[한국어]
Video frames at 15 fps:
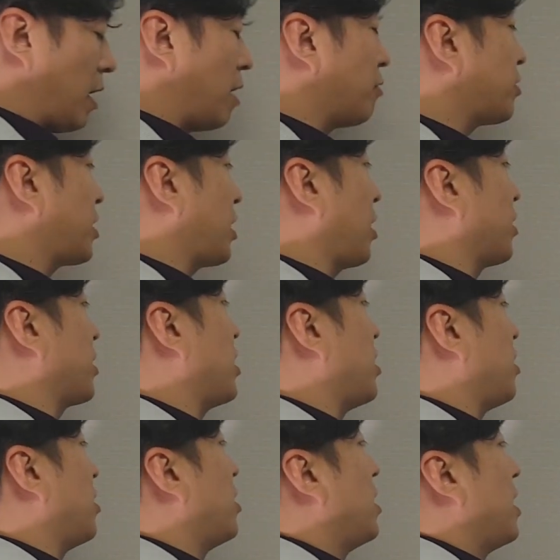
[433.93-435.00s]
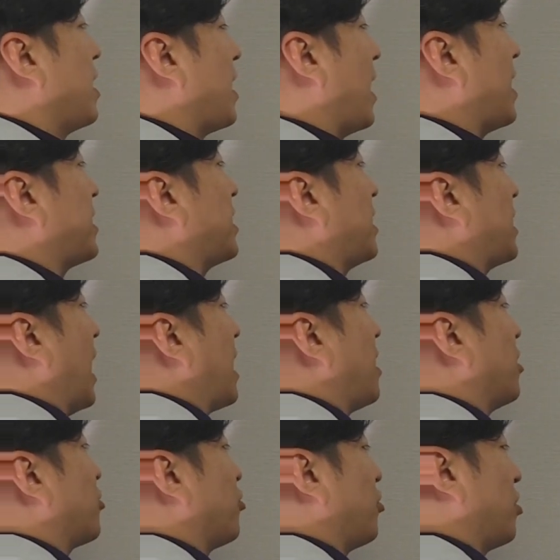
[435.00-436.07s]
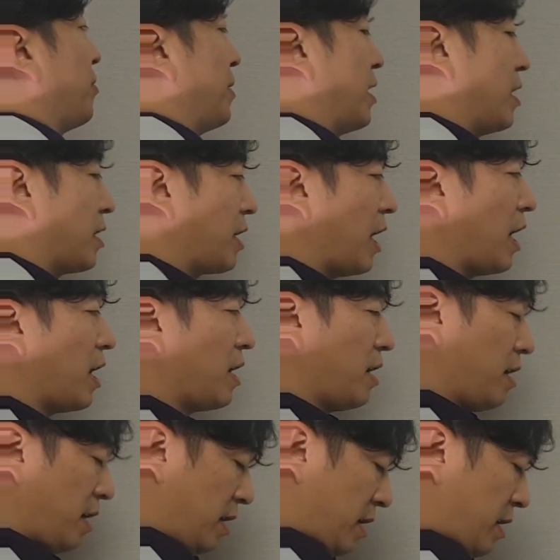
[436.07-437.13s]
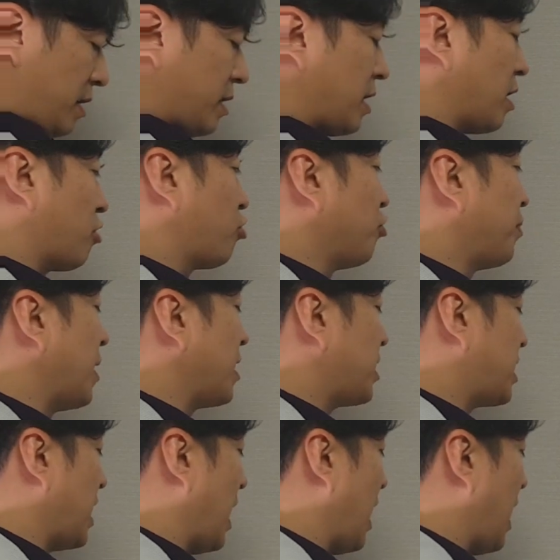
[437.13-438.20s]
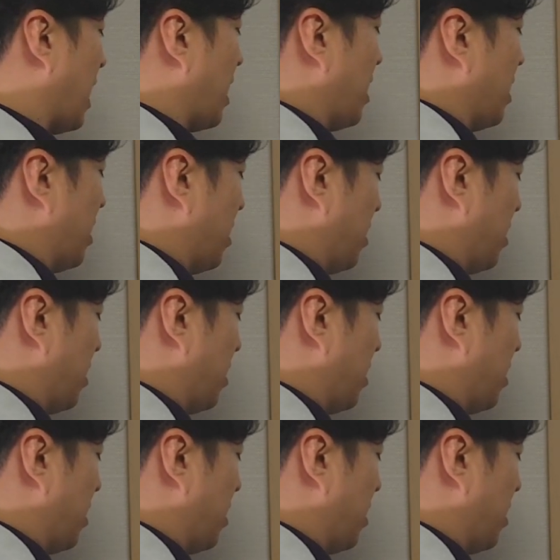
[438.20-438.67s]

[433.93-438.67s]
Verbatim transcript: 아웃시켜서 에즈를 날려주는 겁니다. 이렇게 자두 번째